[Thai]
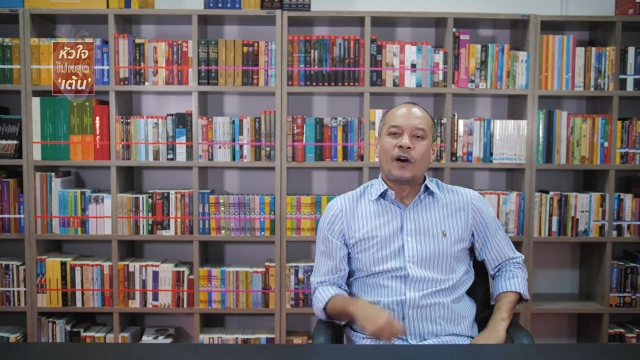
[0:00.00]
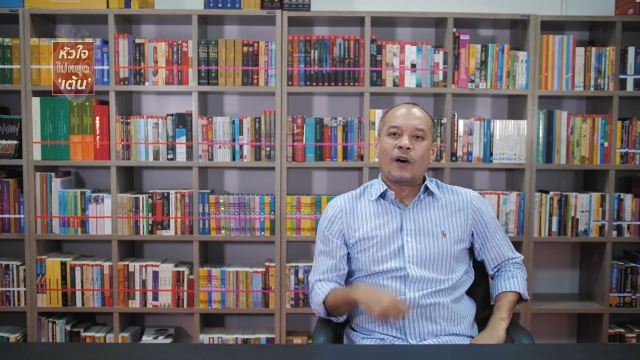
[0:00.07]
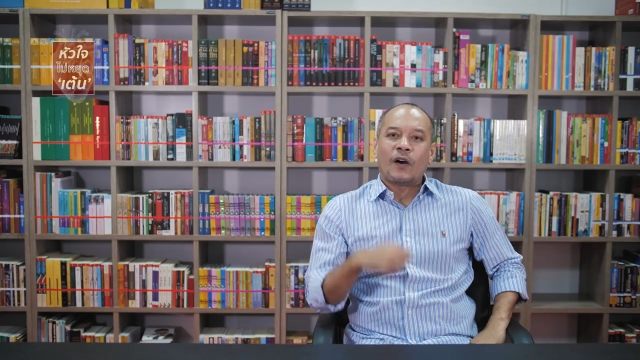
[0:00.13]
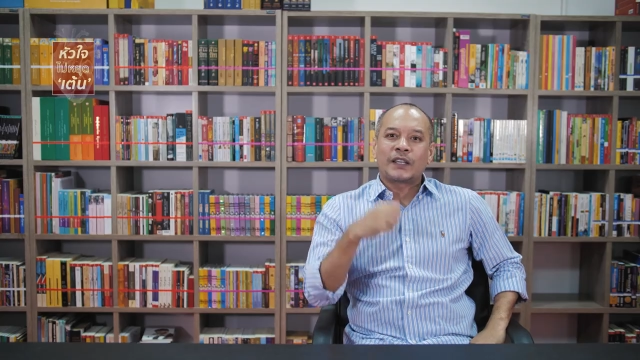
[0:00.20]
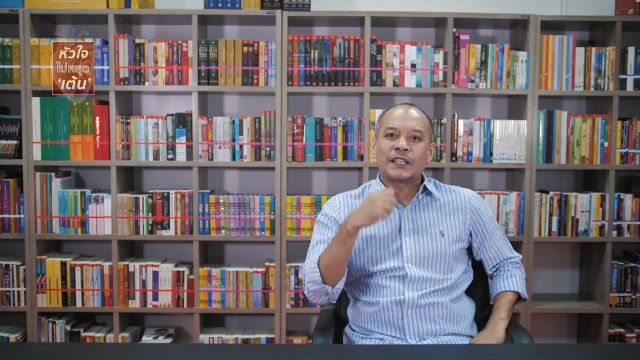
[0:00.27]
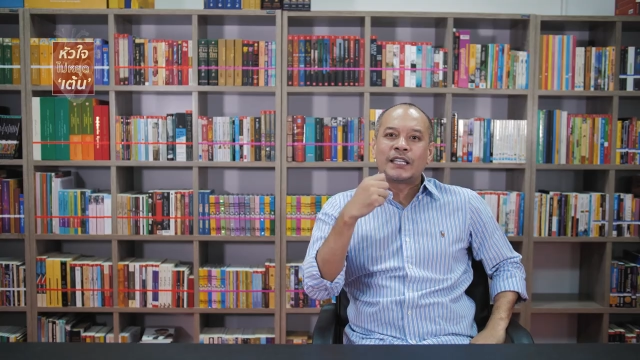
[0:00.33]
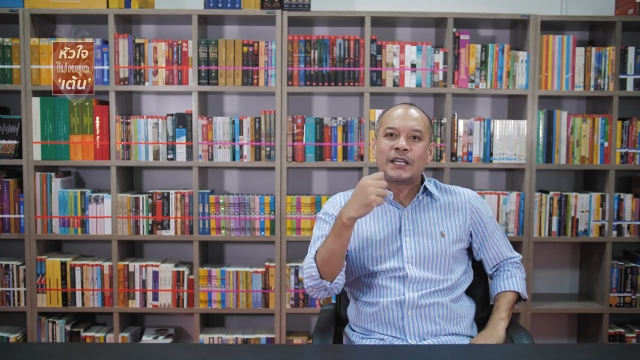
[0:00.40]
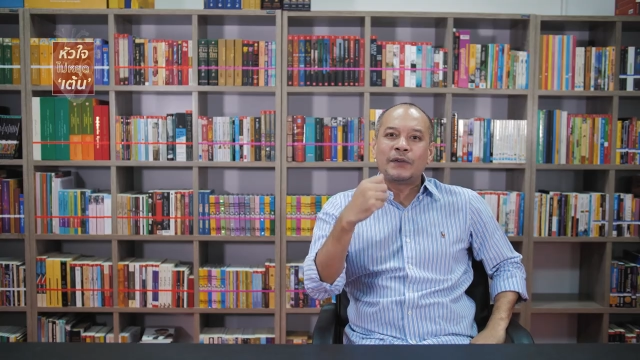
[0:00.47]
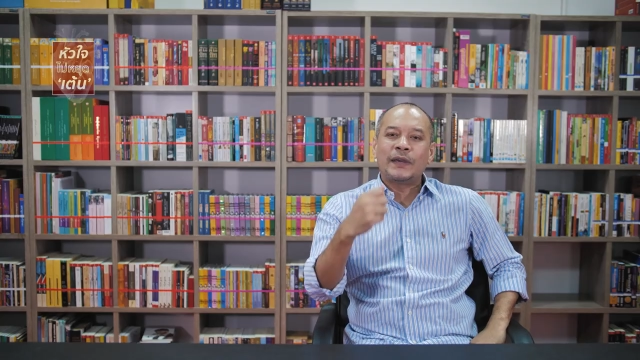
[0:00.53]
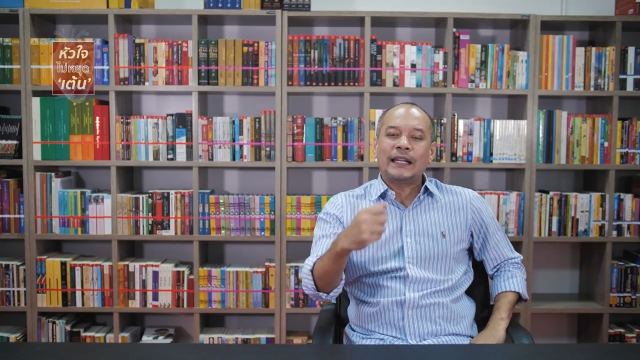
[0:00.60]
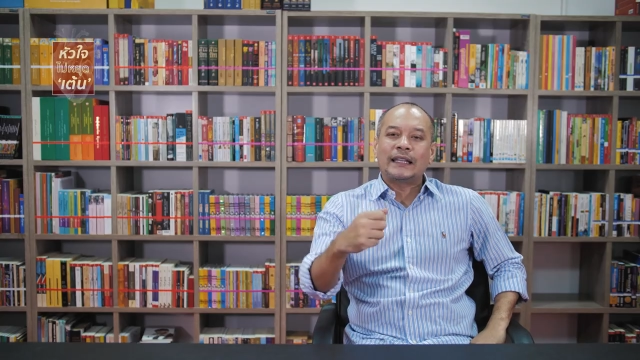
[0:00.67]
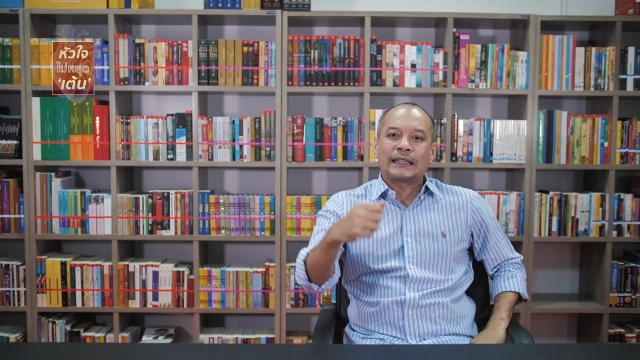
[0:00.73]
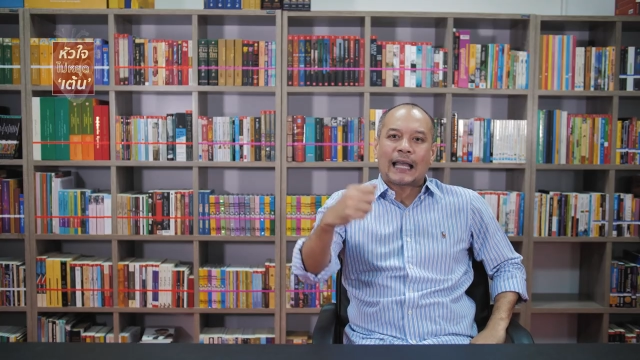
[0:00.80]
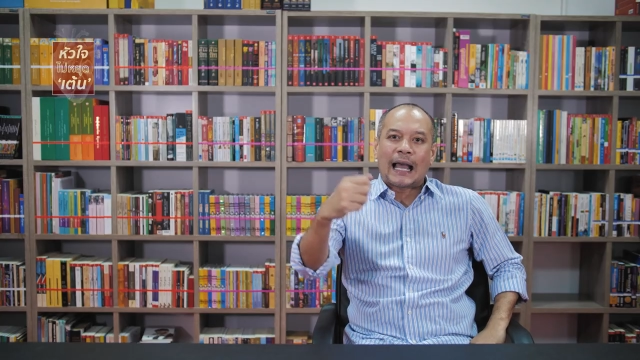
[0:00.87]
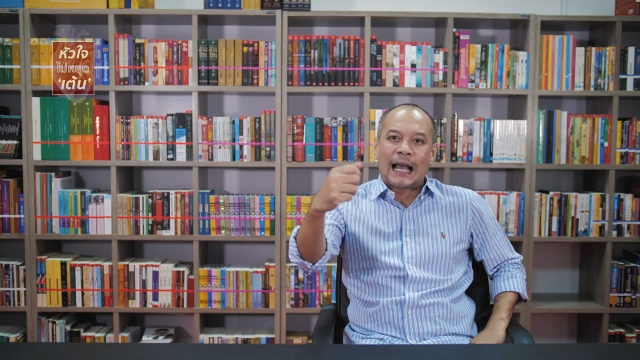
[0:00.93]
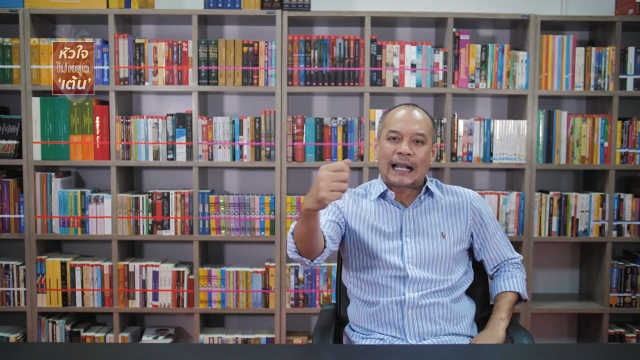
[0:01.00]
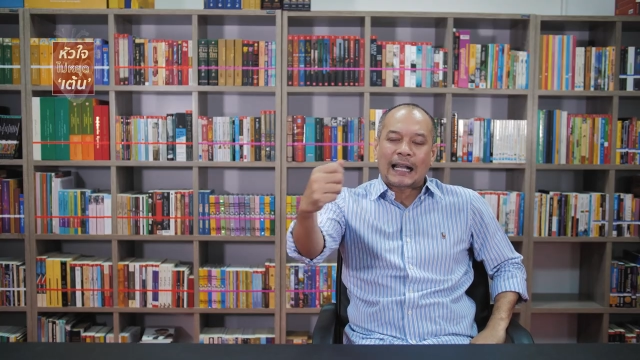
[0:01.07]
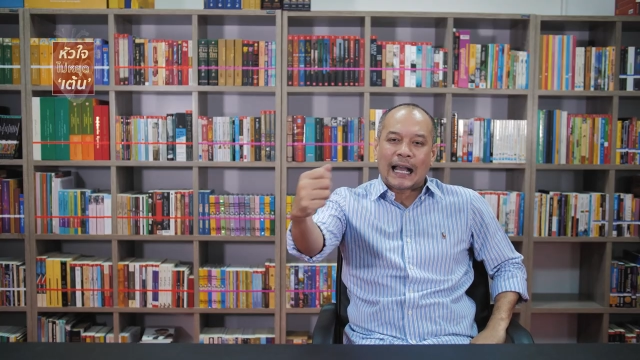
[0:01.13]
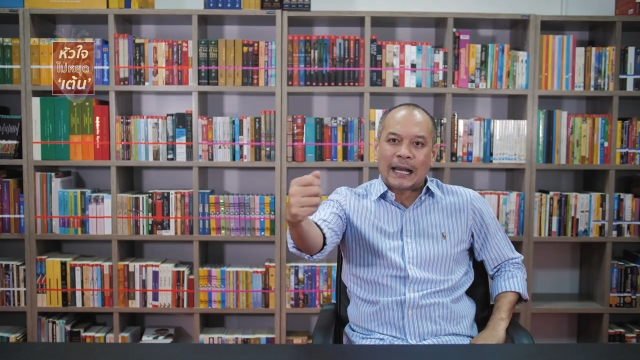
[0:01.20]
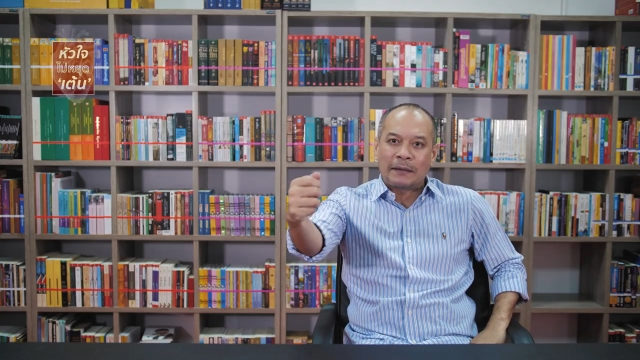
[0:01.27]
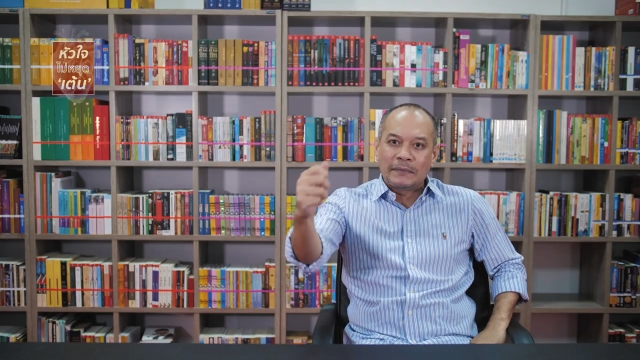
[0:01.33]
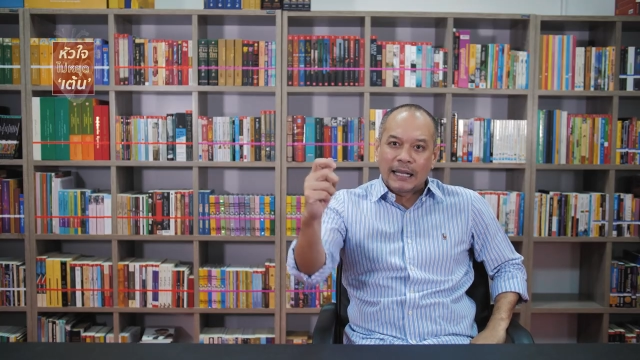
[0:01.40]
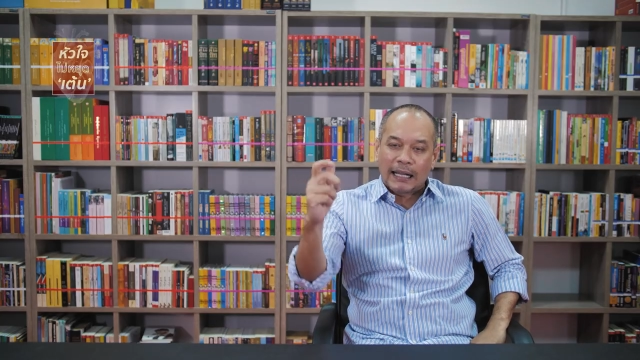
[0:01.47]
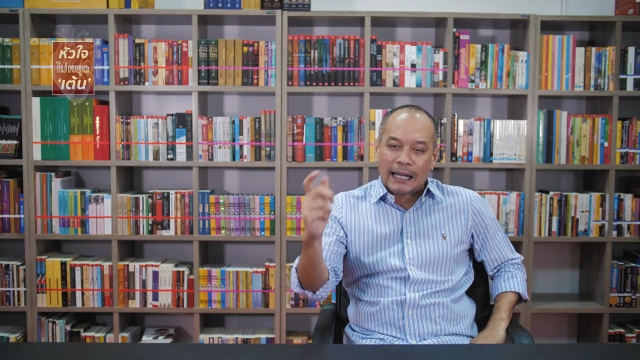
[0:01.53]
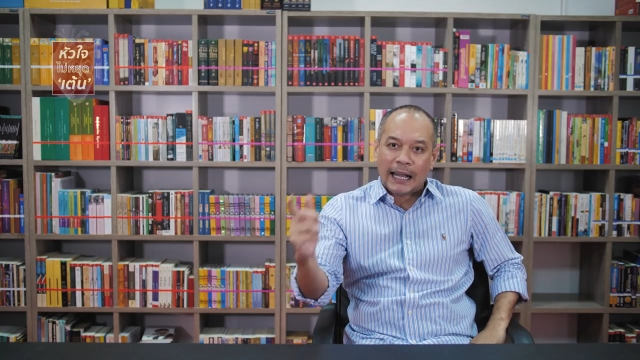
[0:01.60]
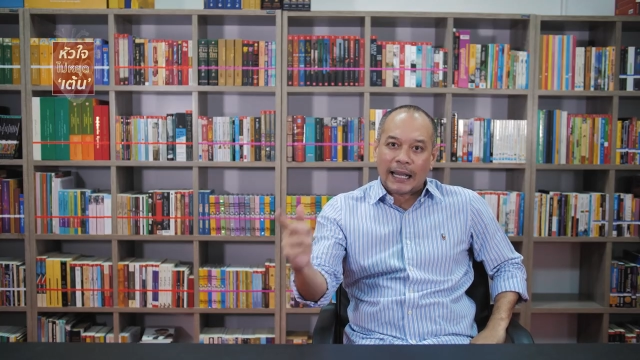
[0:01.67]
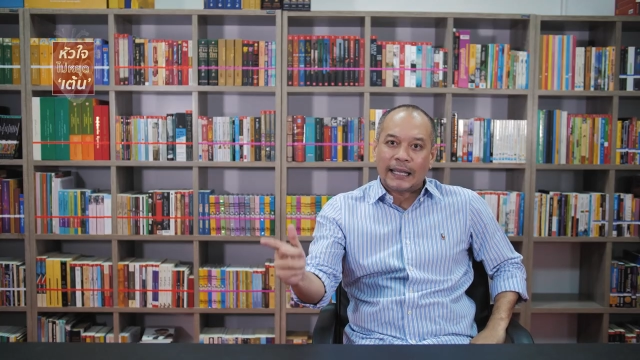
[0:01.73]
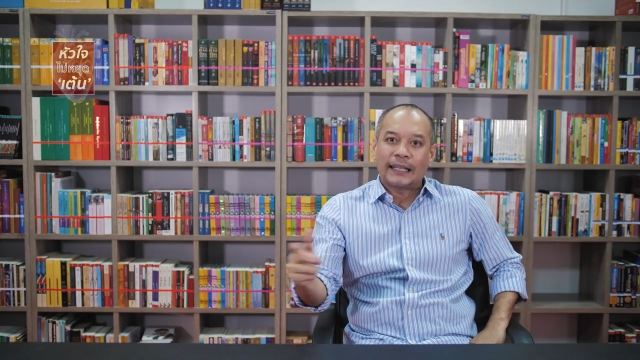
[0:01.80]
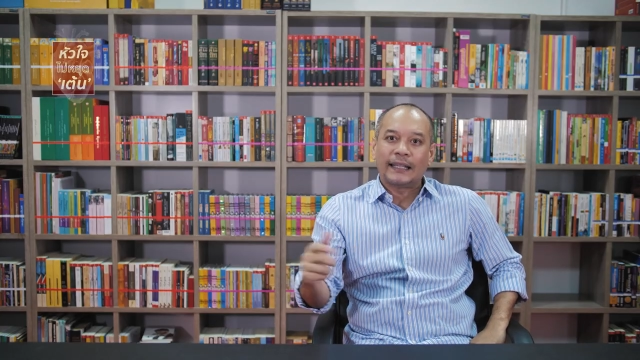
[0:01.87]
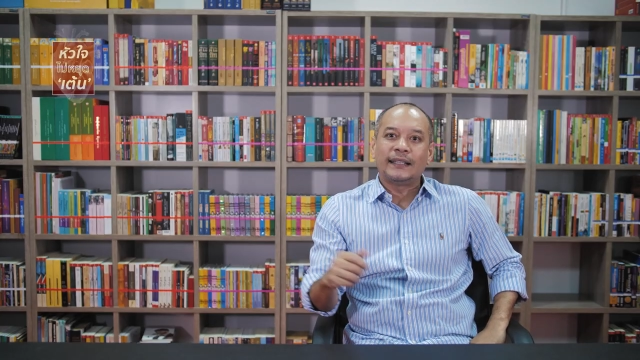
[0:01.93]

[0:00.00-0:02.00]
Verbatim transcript: ต่อชีวิตทางการเมืองให้